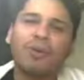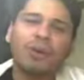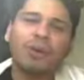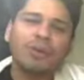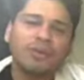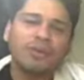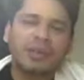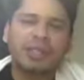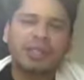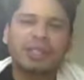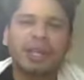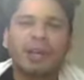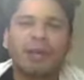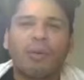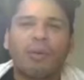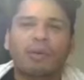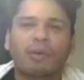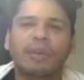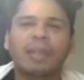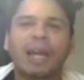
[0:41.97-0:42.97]
Então, quando você
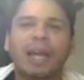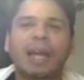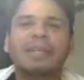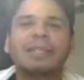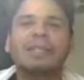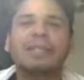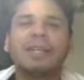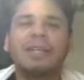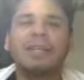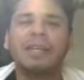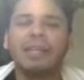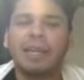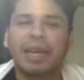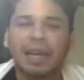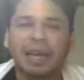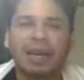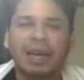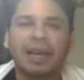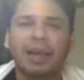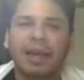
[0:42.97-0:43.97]
contesta ali e
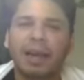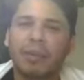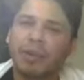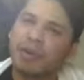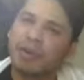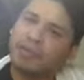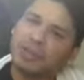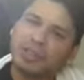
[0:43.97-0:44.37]
reclama,